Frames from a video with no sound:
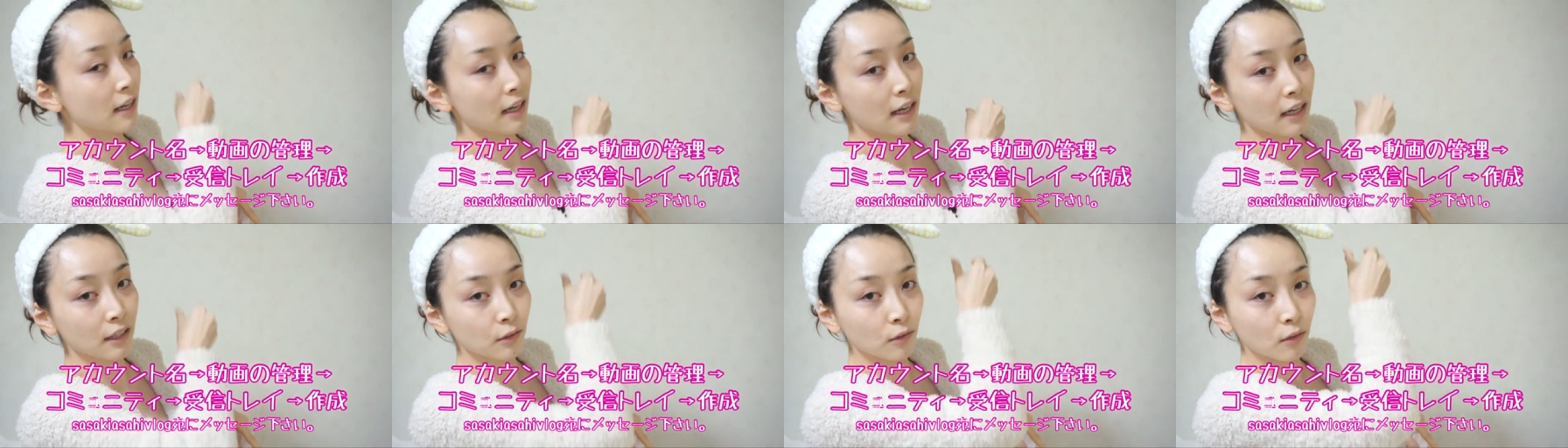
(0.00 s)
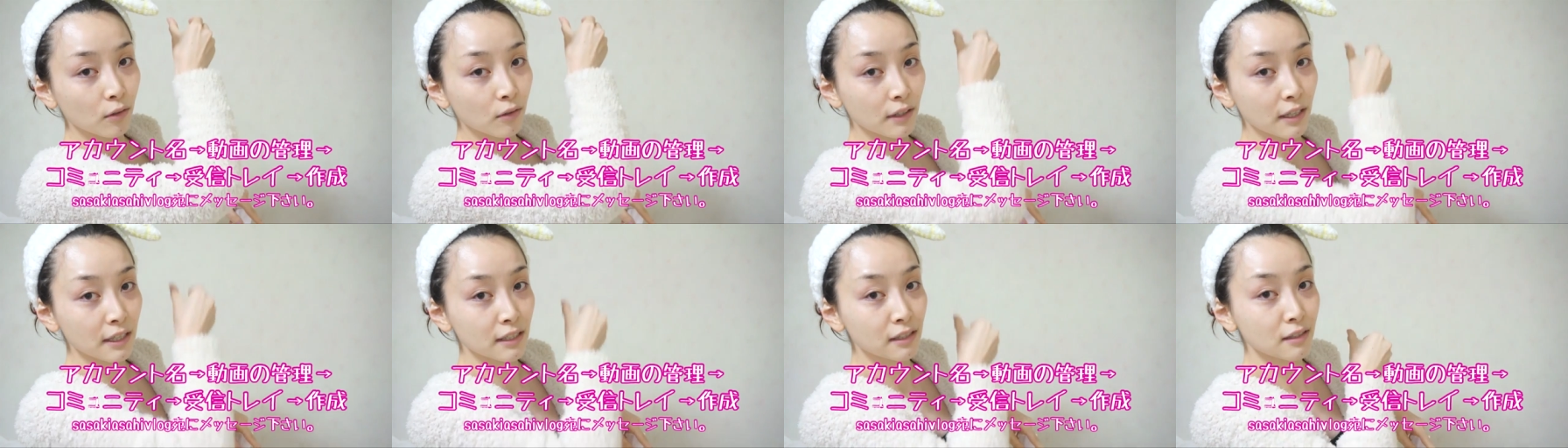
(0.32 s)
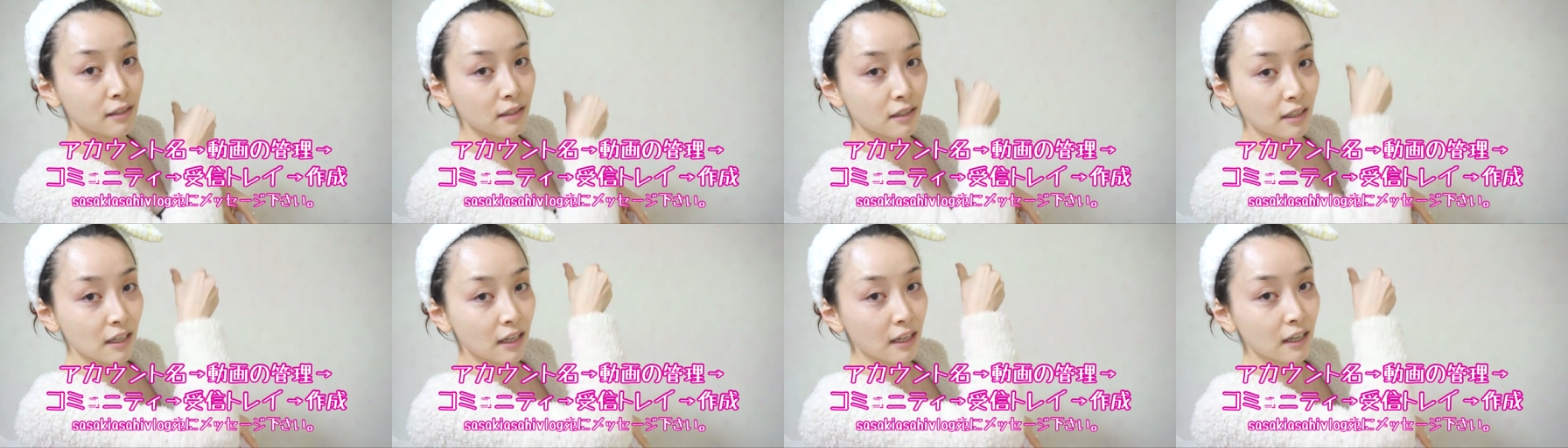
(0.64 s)
側の
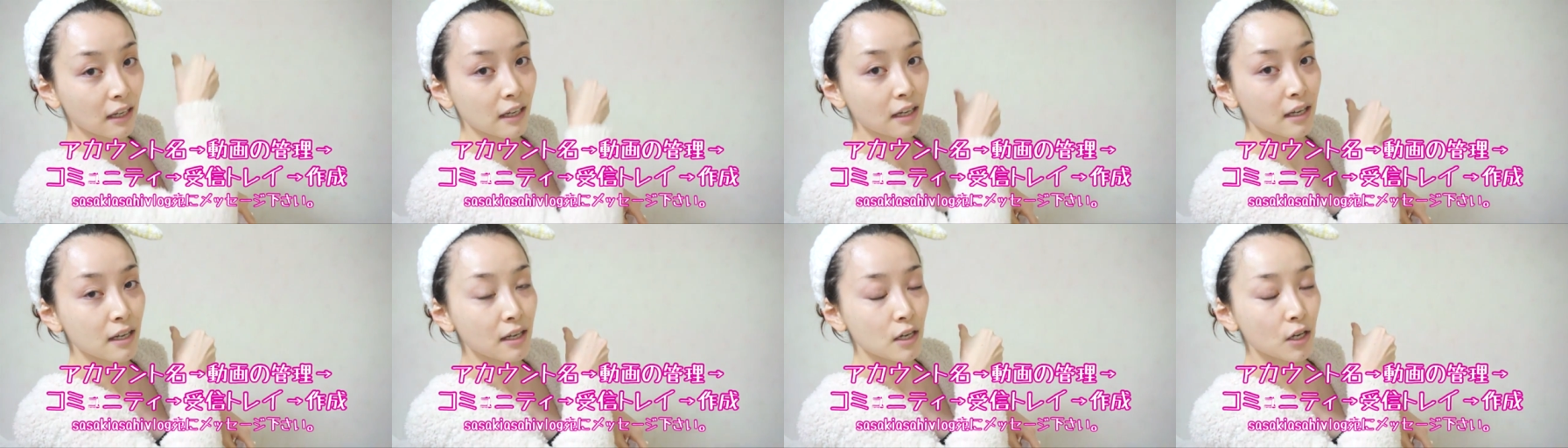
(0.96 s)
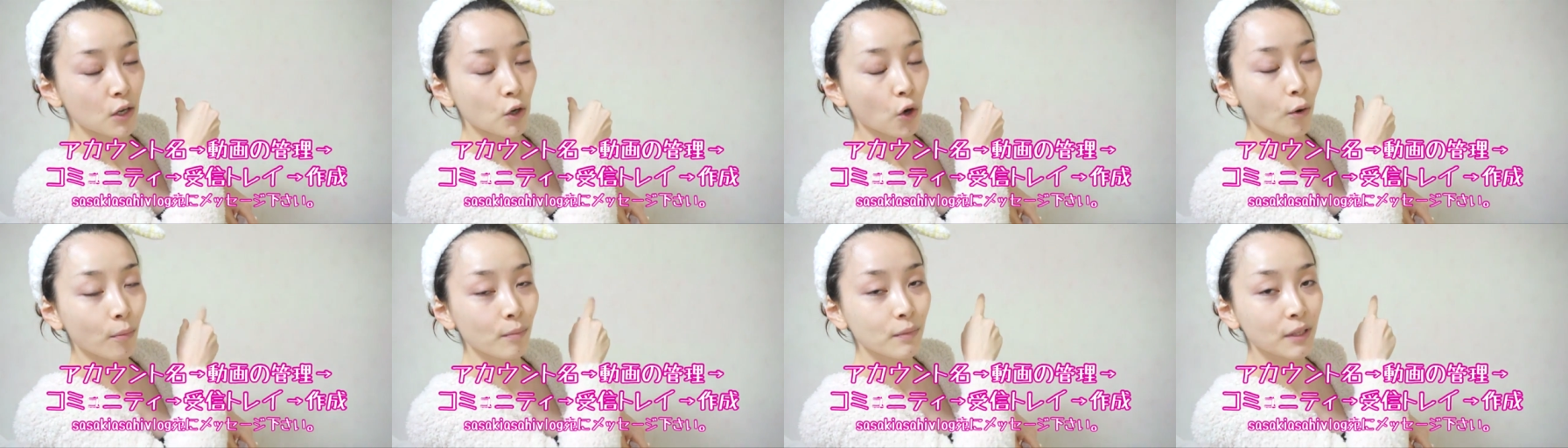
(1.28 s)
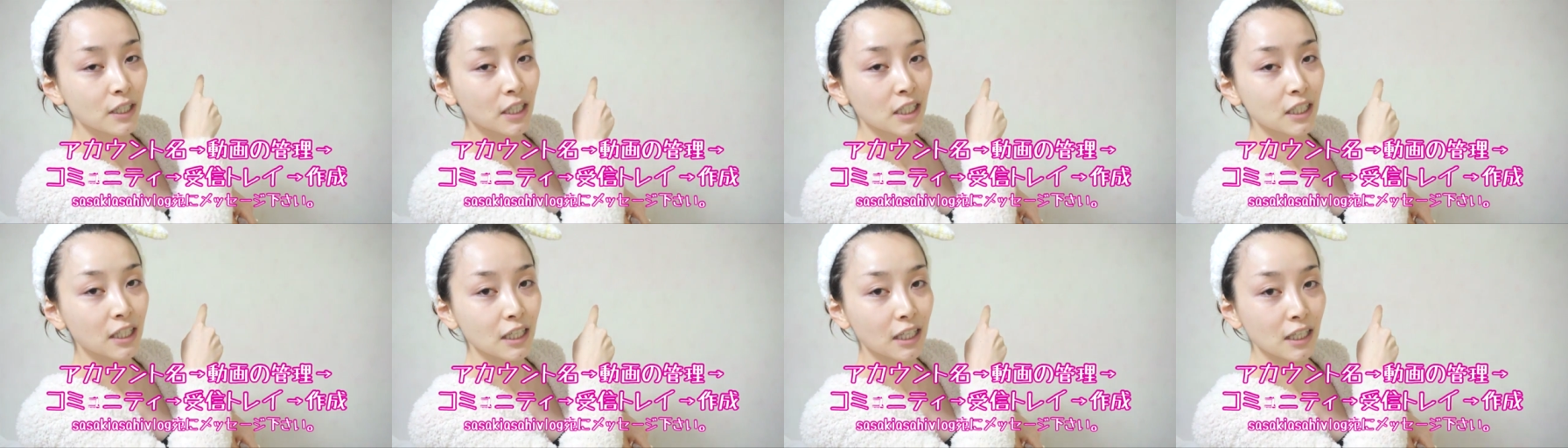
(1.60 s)
列に
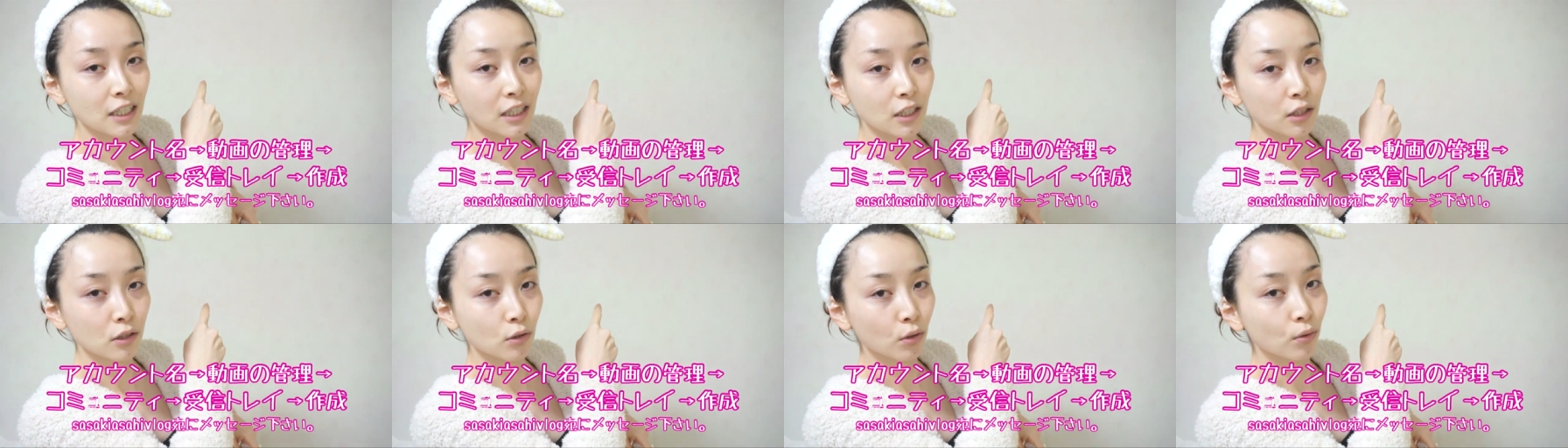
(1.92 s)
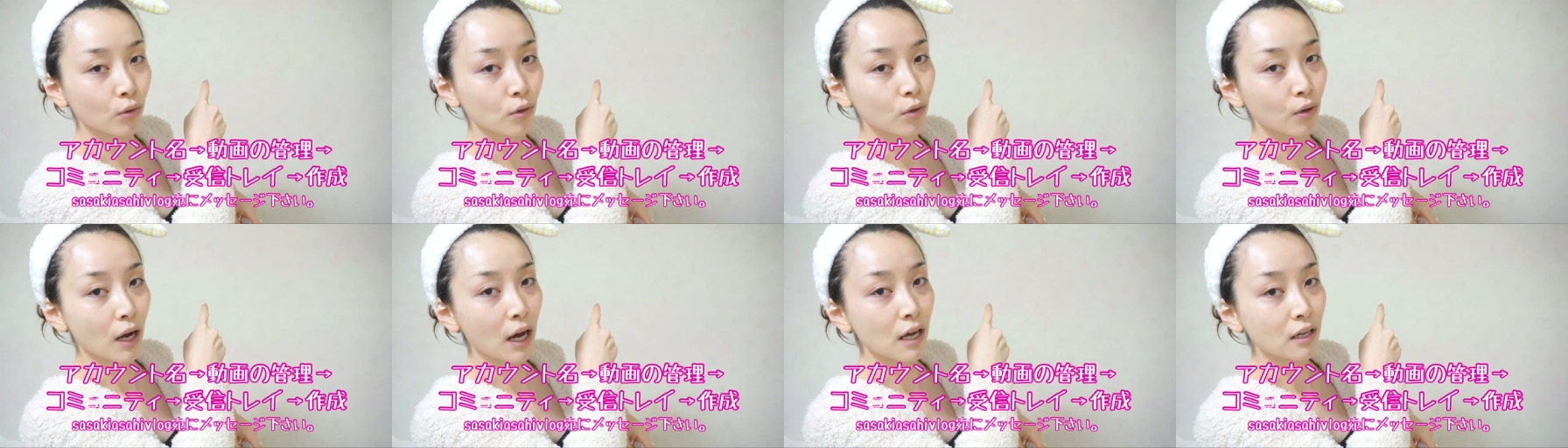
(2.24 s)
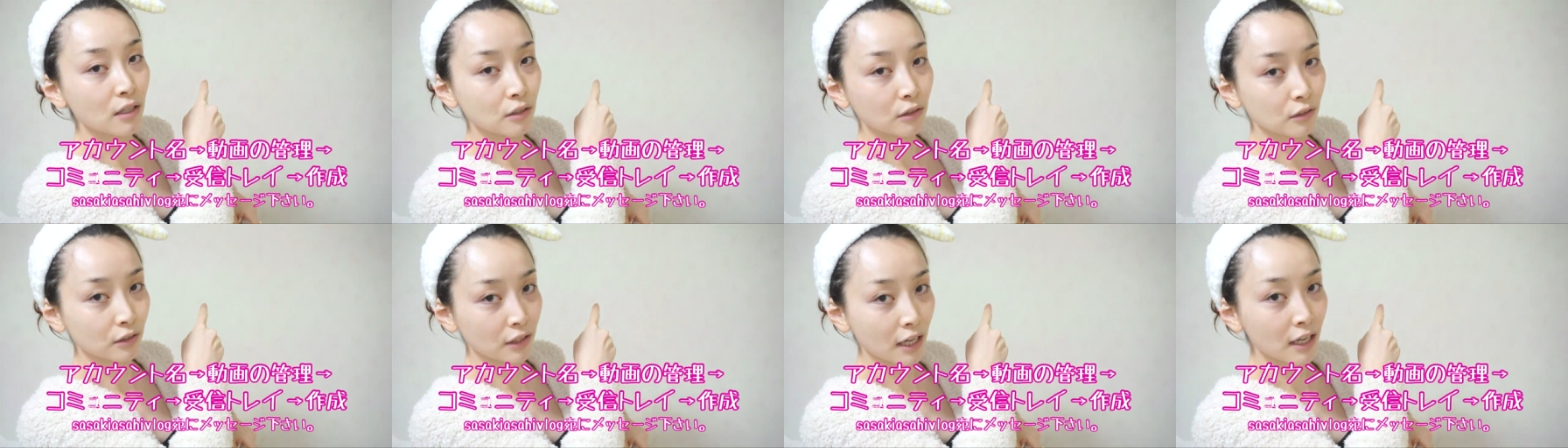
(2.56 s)
コミュニティっていうところがあ
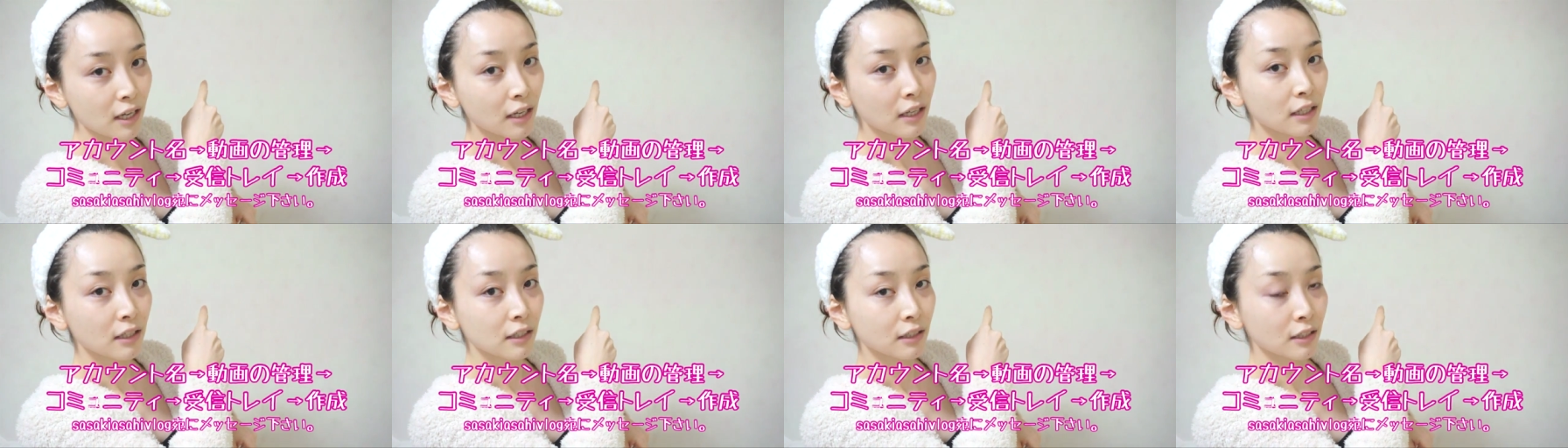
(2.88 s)
るのね